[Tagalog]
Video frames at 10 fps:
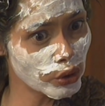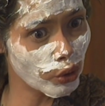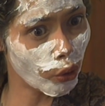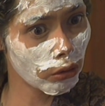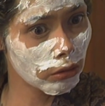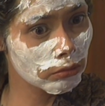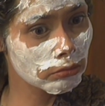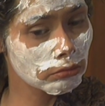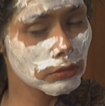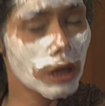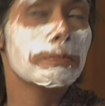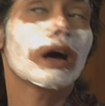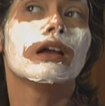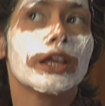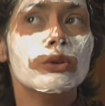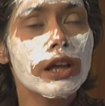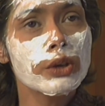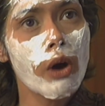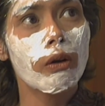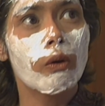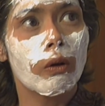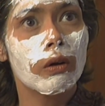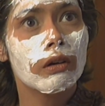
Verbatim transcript: no? Nagpakalayo-layo ako.